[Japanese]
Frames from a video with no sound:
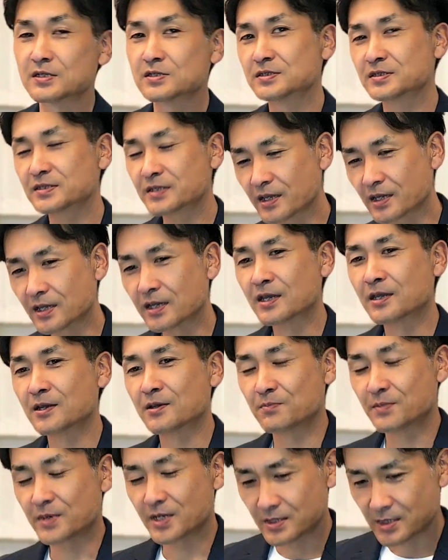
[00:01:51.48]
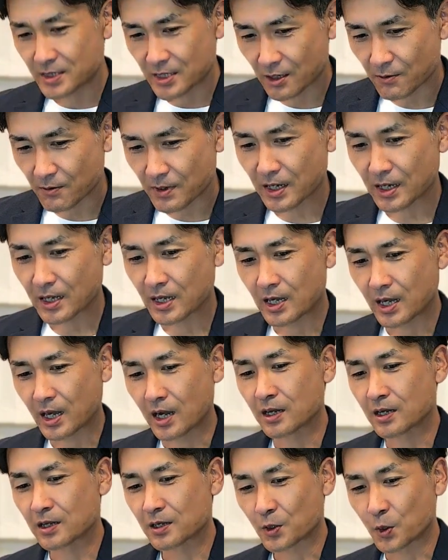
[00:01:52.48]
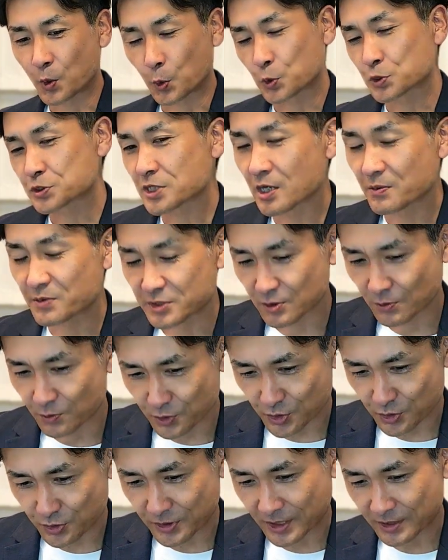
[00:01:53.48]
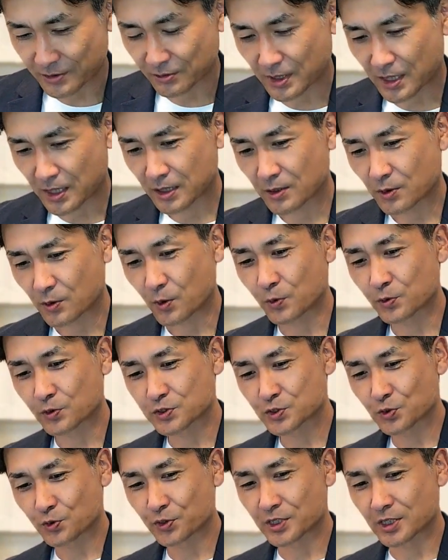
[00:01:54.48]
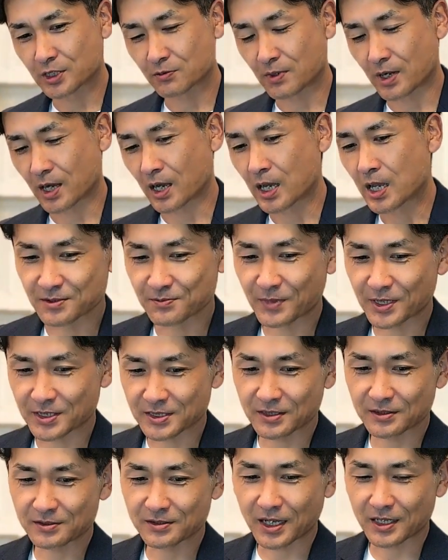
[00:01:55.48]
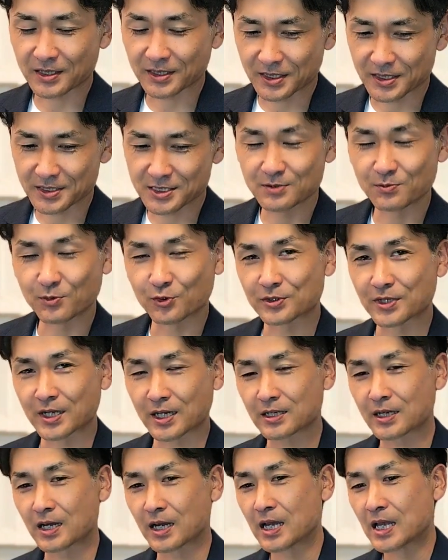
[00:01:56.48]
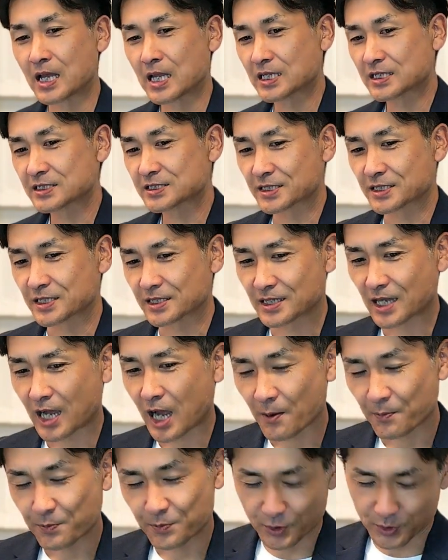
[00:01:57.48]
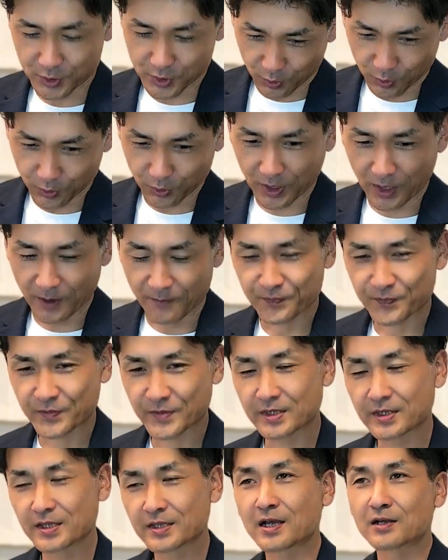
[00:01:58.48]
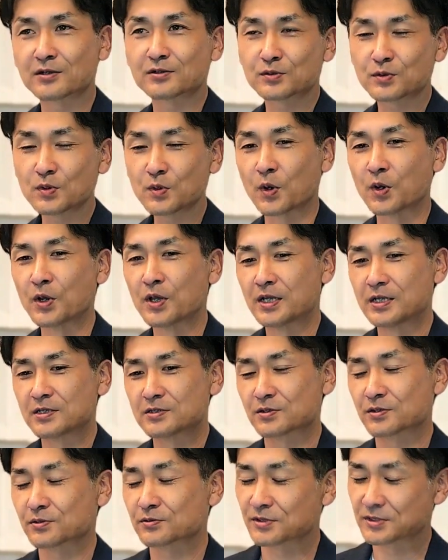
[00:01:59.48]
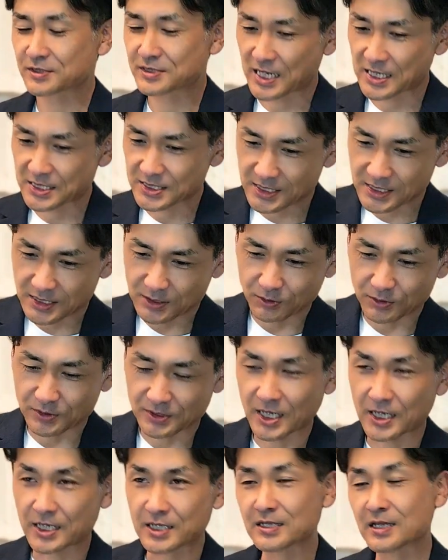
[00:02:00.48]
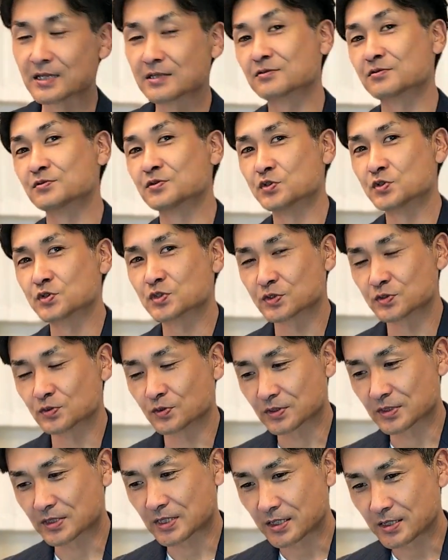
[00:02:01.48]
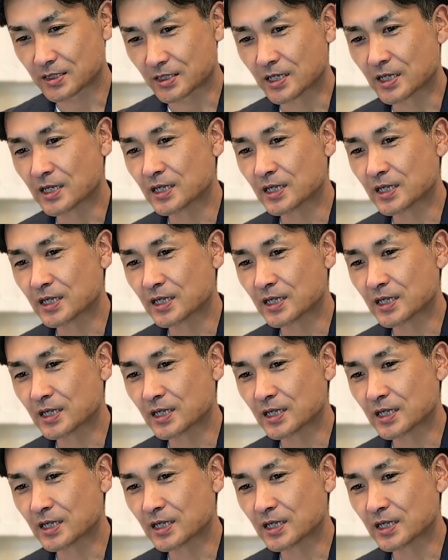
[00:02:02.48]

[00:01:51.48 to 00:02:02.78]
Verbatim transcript: で、メディアは、あ、このサービス面白いなとか、この商品は全く新しいものだからぜひ発表しようとかってなると、それこそ雑誌に載ったり、ネットニュースに載ったり、